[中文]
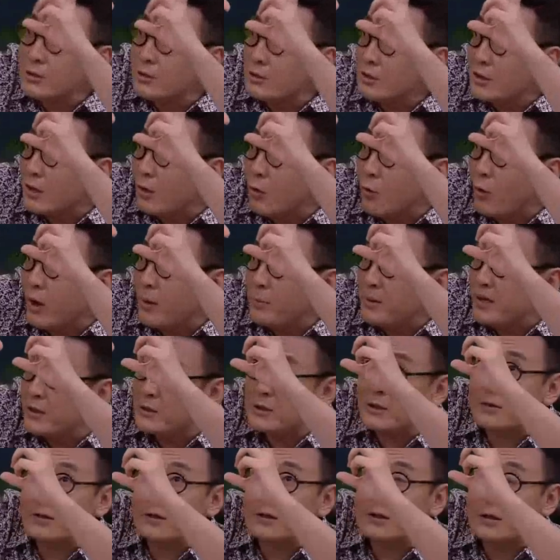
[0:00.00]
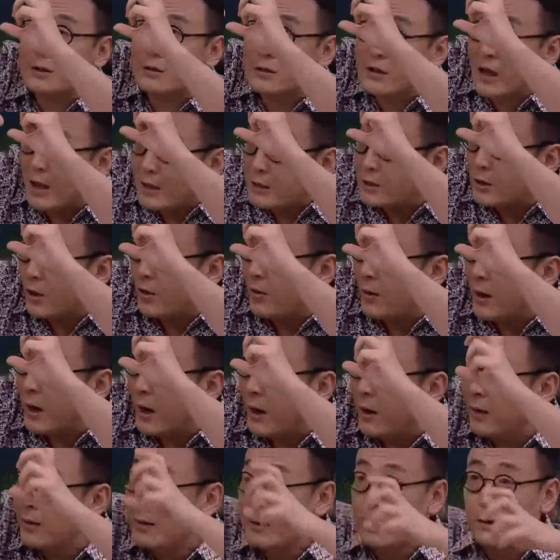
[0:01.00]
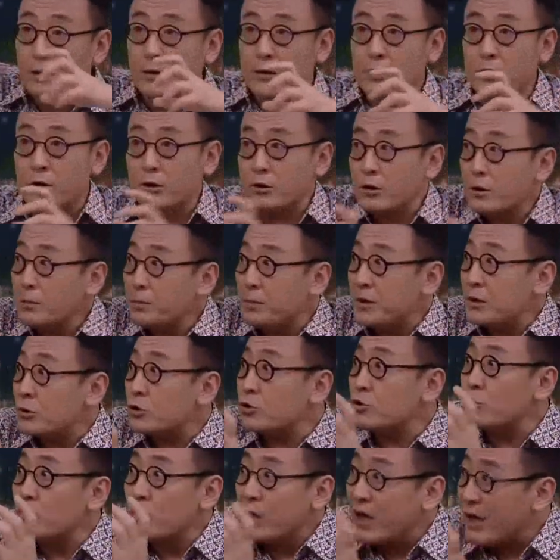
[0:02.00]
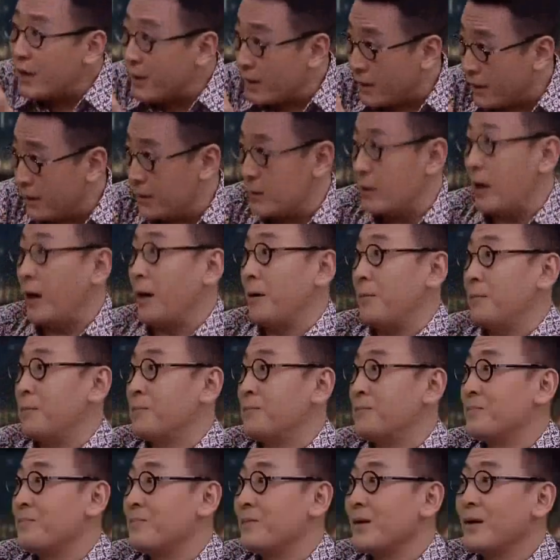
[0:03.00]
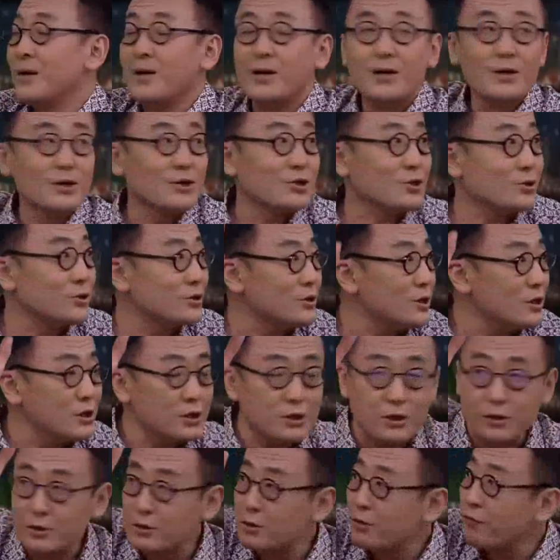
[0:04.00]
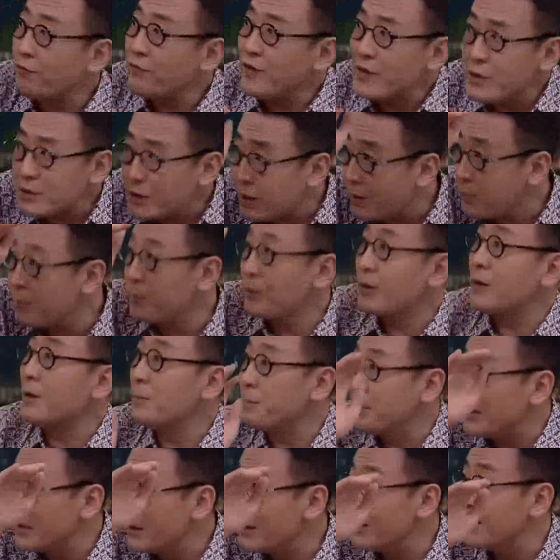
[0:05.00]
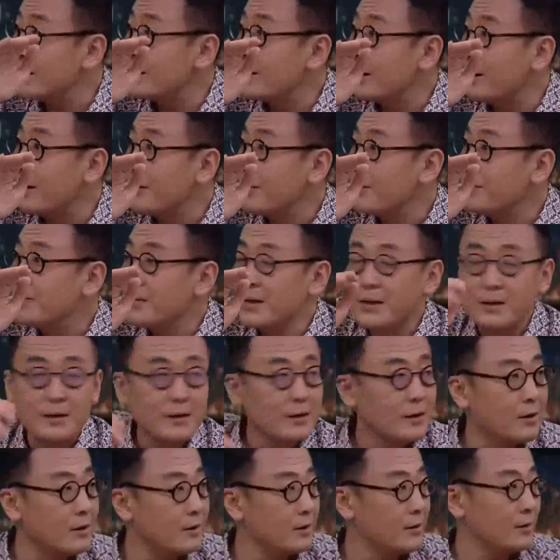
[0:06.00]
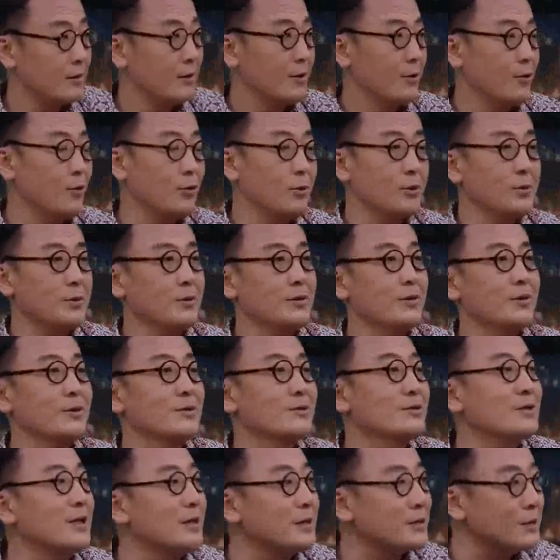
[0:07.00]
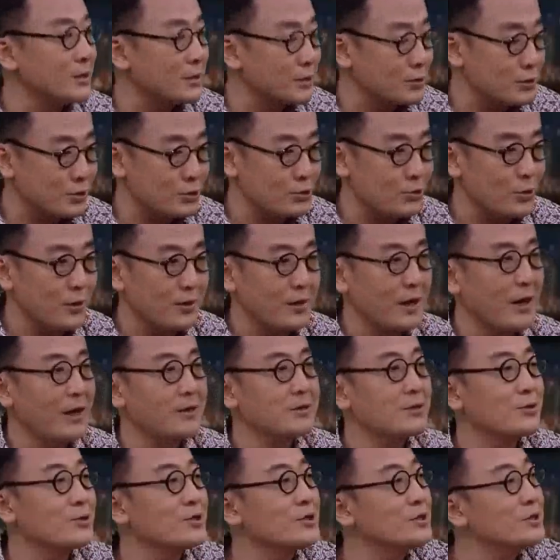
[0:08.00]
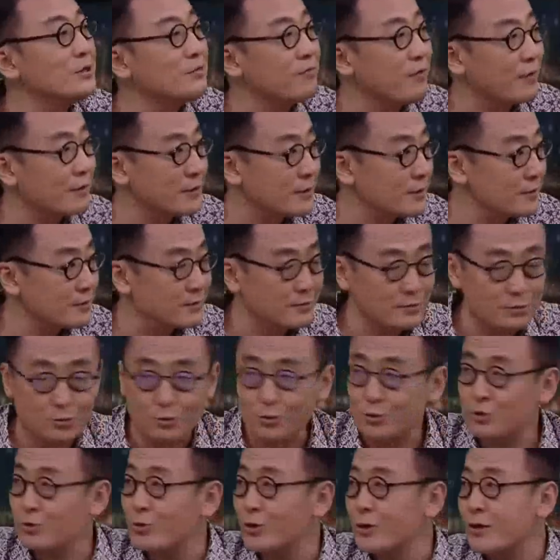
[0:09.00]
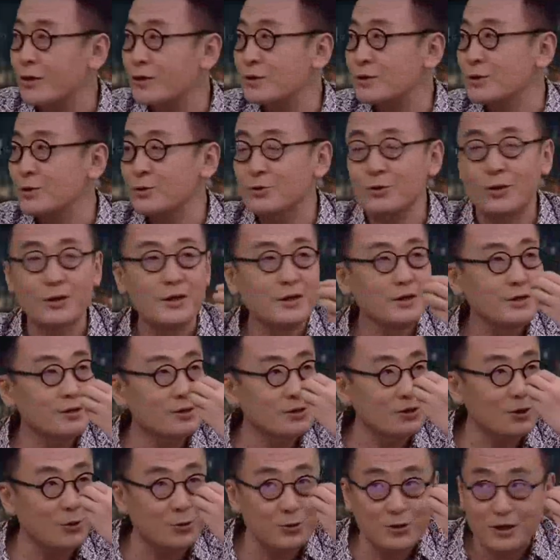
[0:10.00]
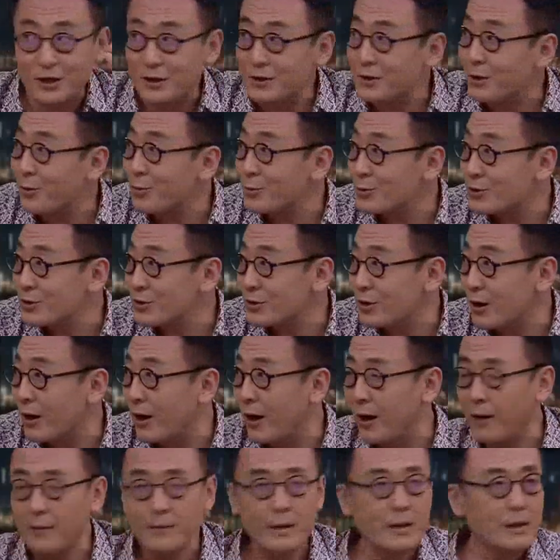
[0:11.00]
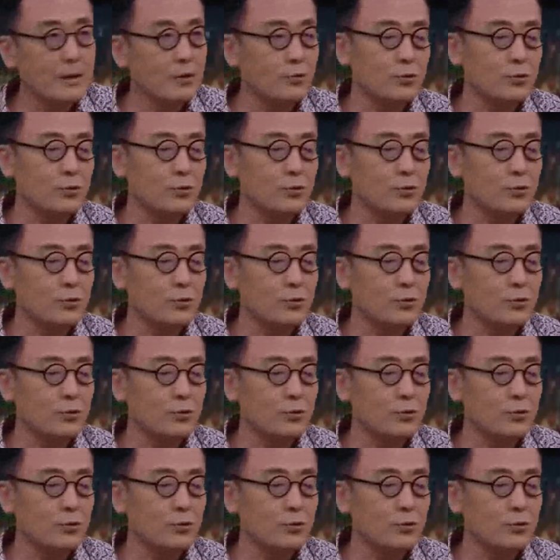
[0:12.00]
针在画面上的这个大小啊，可能比树干还大，实际上是非常不合比例的。呃，或者呃，再也就是说，按照西方人所说的叫做焦点透视哈。